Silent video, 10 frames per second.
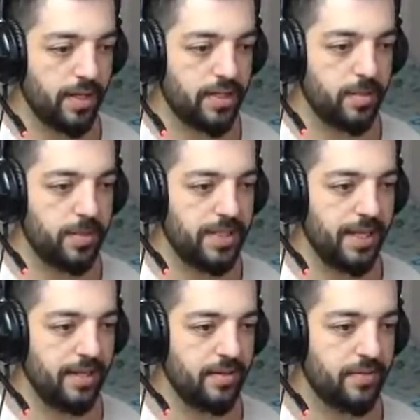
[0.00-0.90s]
Ekipli
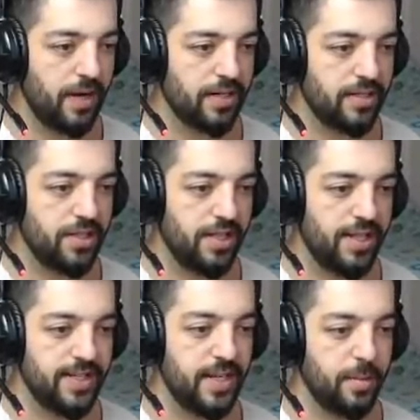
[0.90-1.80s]
de farklı
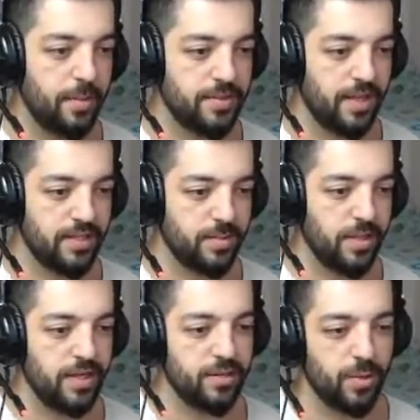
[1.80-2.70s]
şeyler denememiz lazım.
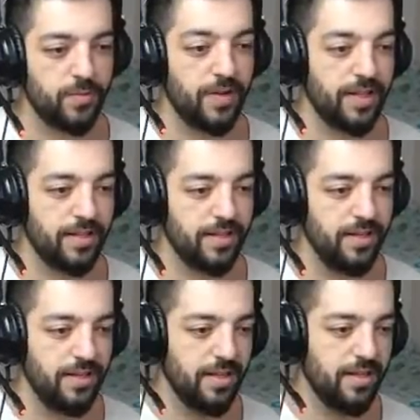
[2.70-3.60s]
Airdrop falan
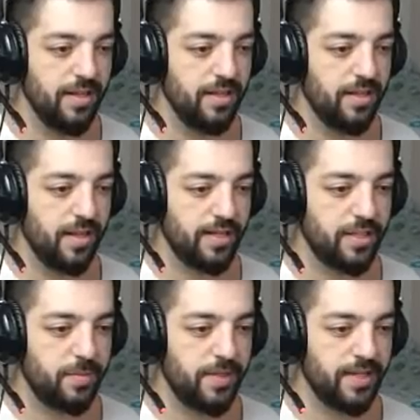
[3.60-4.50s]
değil.
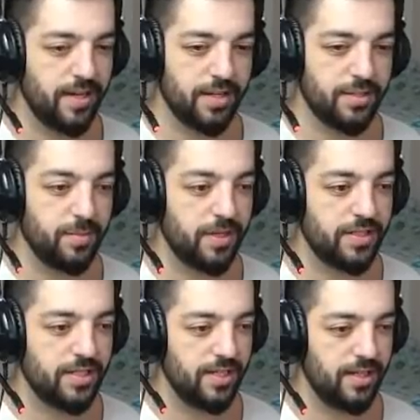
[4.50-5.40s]
Ekipliye karşı
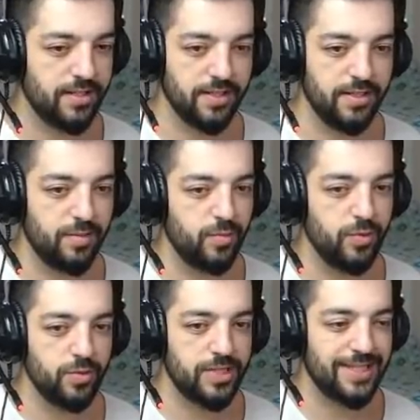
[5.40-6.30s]
başka şeyler denenir.
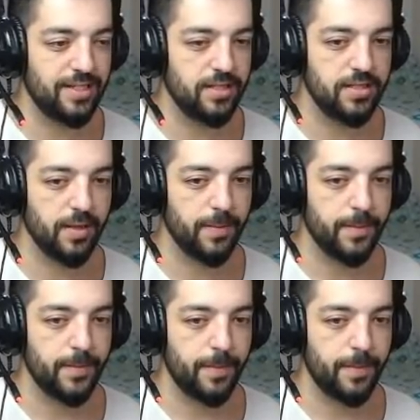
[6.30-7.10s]
Bu sıkıntı.